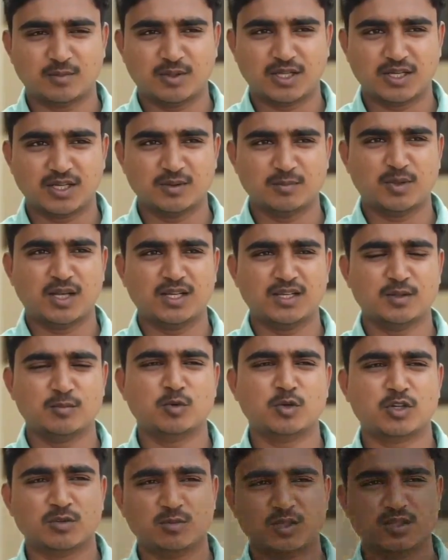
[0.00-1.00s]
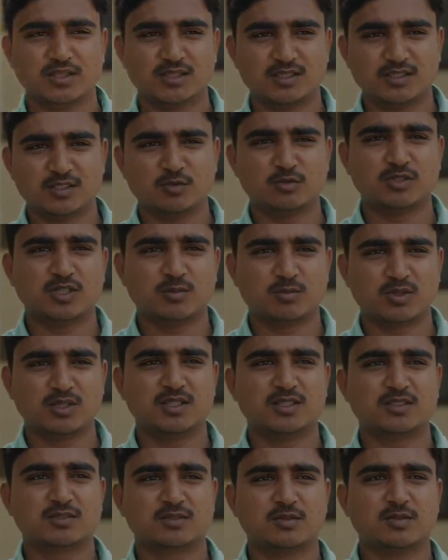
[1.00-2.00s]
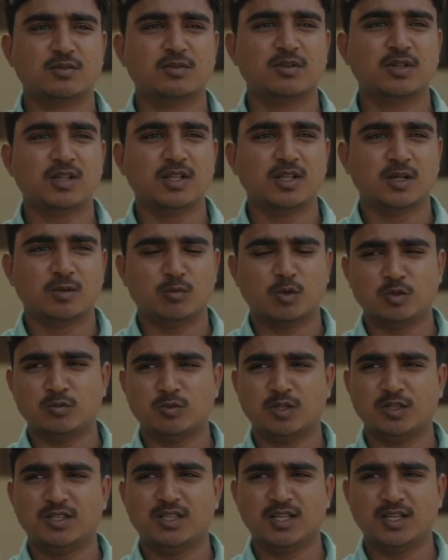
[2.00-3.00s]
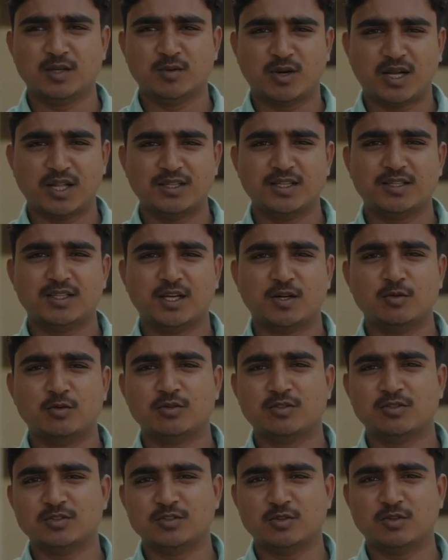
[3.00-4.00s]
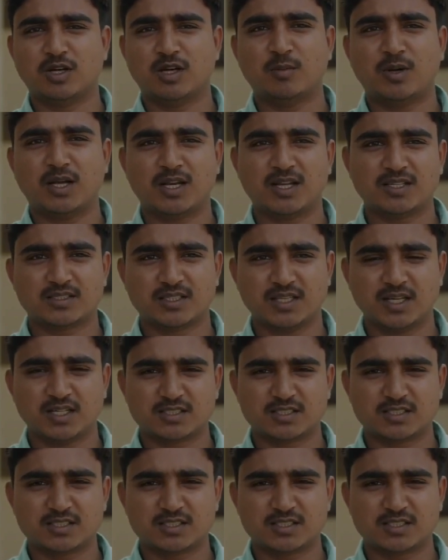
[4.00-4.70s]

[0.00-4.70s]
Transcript: हमारे माननीय मुख्यमंत्री जी उत्तर प्रदेश को बहुत बहुत धन्यवाद देता हूं जो हमारा